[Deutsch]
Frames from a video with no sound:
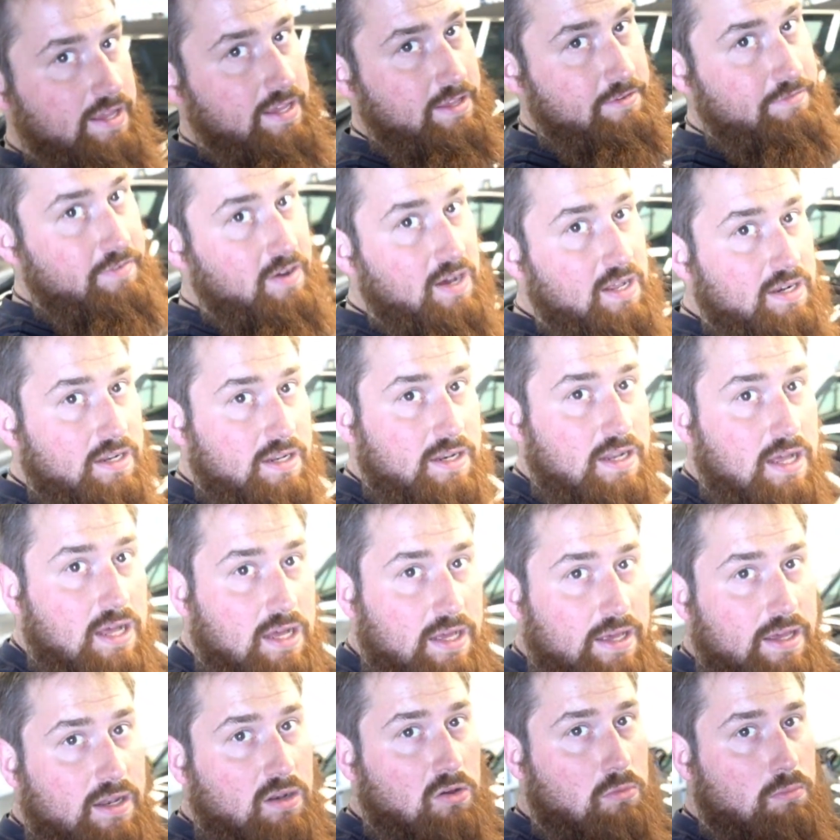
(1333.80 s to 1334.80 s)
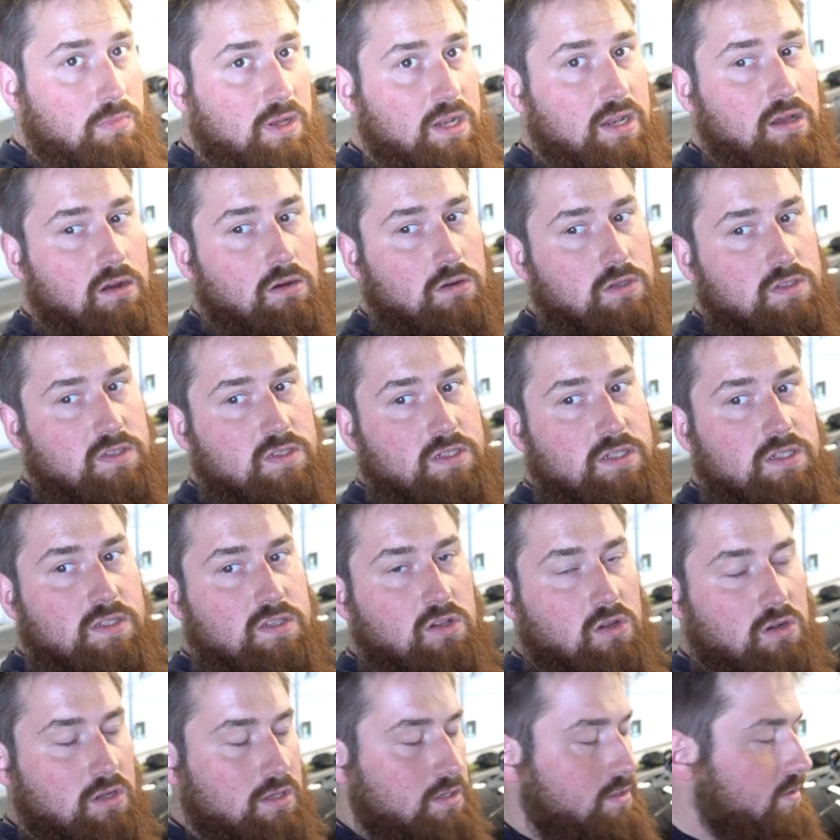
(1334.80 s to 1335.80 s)
Ich fahre den nachher nochmal raus in die
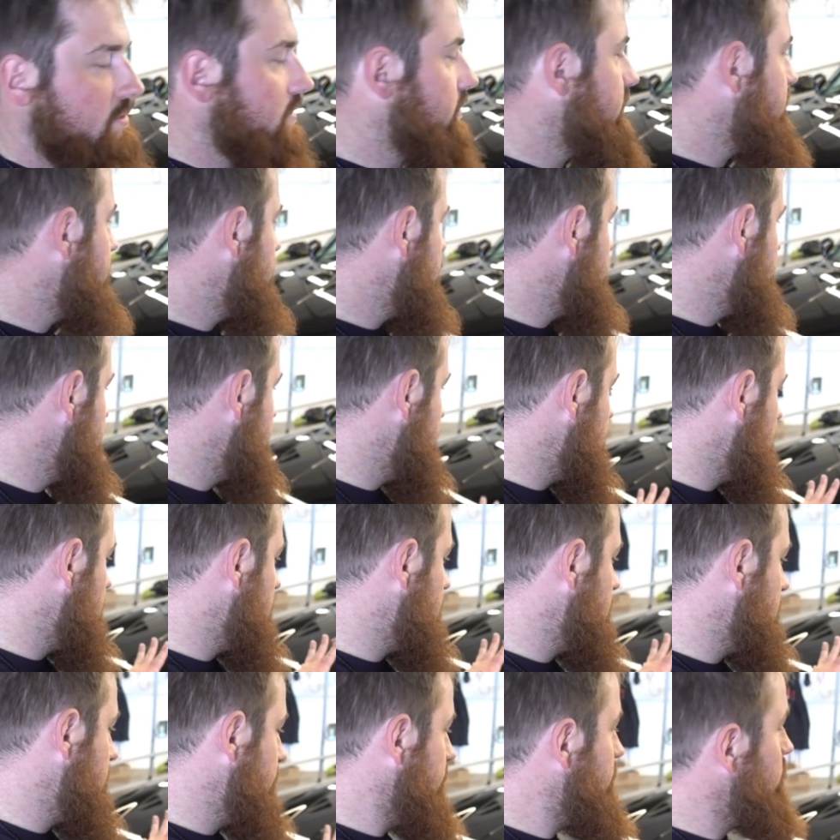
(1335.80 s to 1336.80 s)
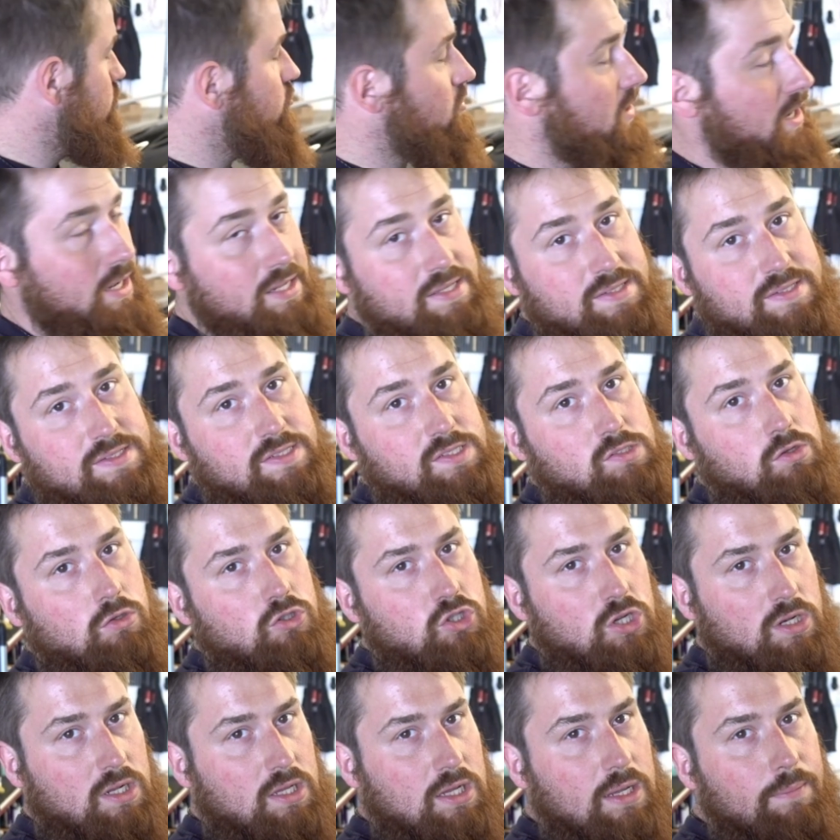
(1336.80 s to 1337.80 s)
Sonne, wenn wir ähm, strahlendsten
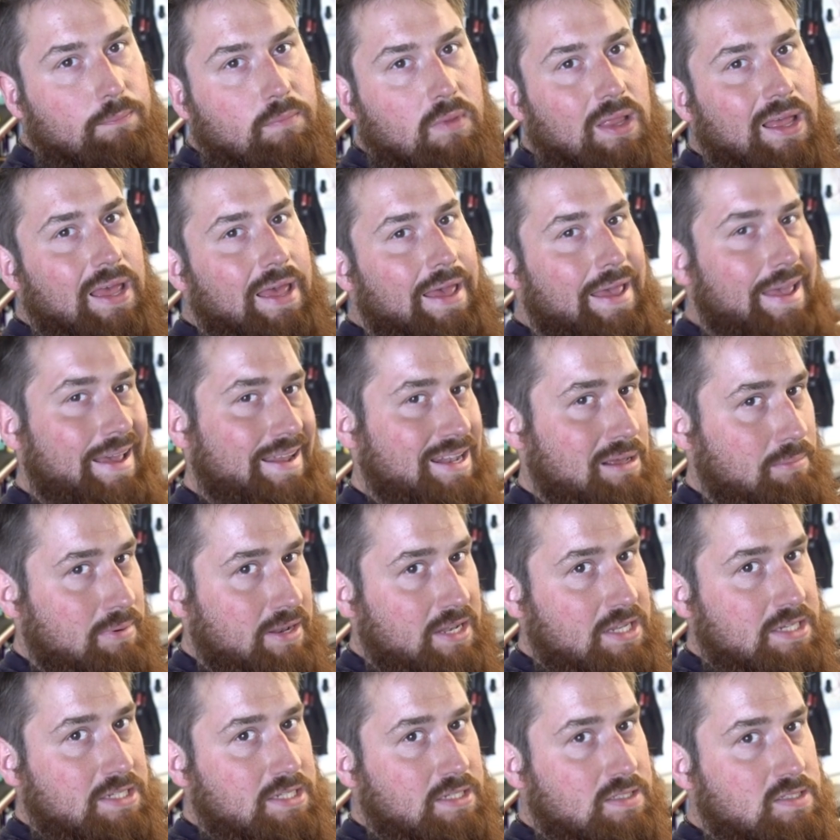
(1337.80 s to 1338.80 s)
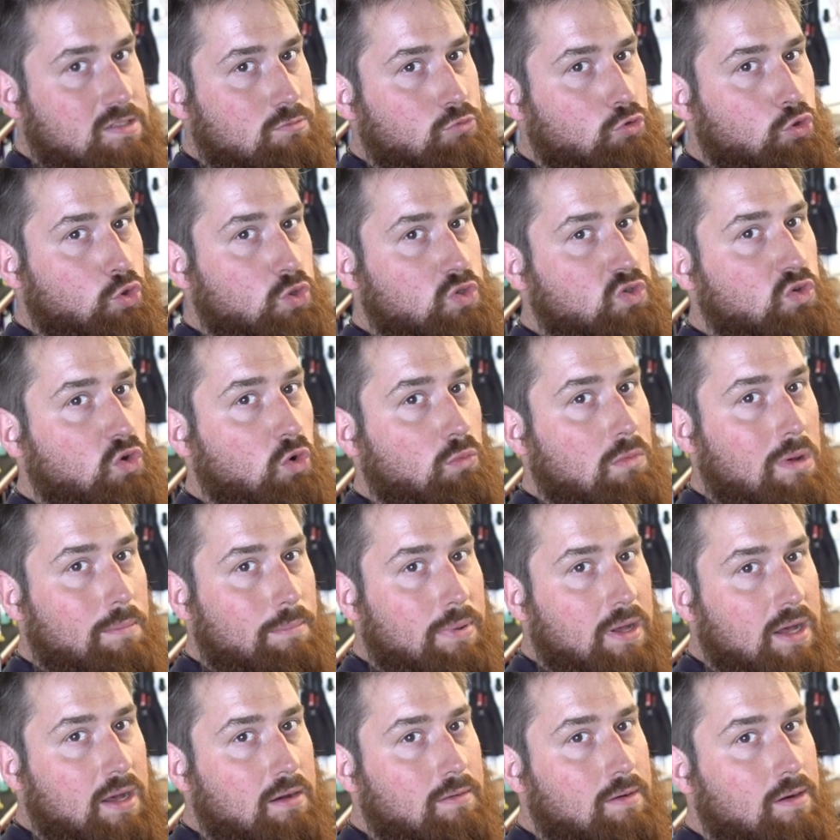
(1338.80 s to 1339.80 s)
Sonnenschein haben. Da blende ich dann zum Schluss nochmal
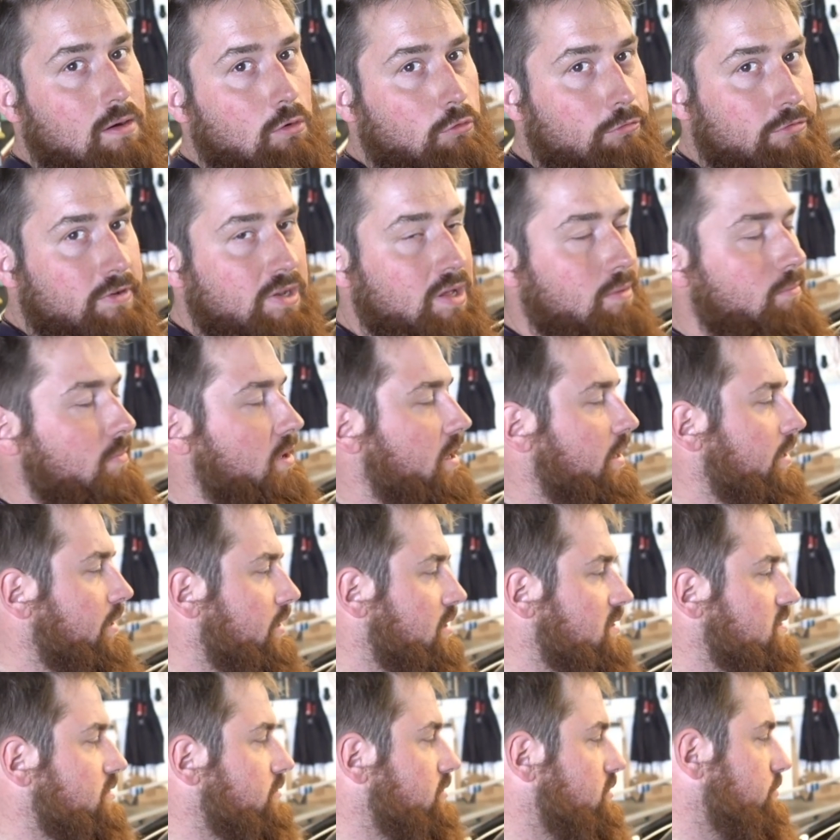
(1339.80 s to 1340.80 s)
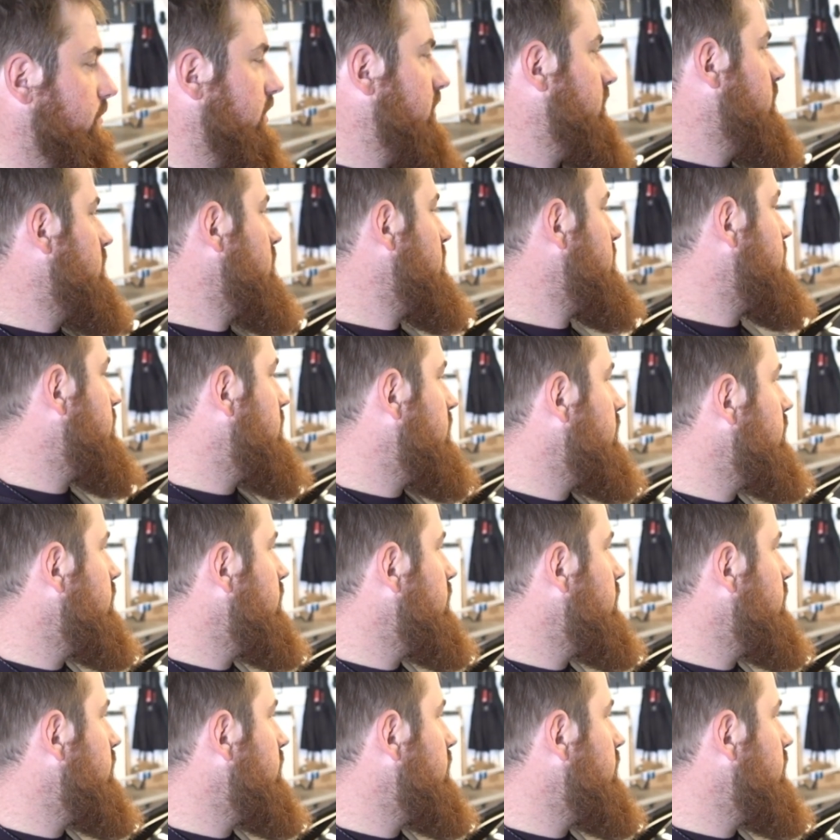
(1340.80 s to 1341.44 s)
ein paar Aufnahmen ein, also zum Ende des